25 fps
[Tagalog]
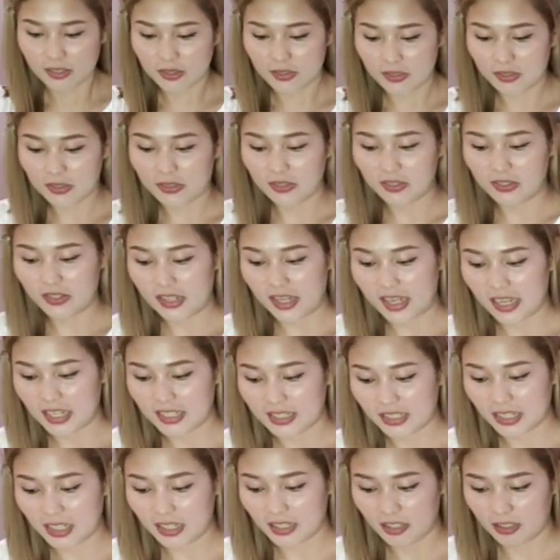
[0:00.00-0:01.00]
oh,
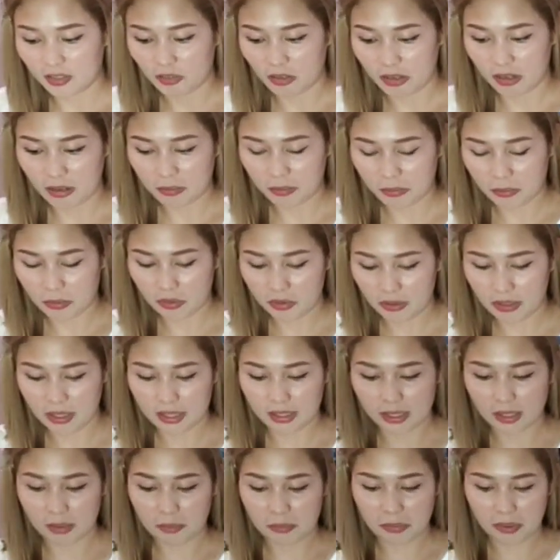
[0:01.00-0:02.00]
guys, ganito lang po ulit ang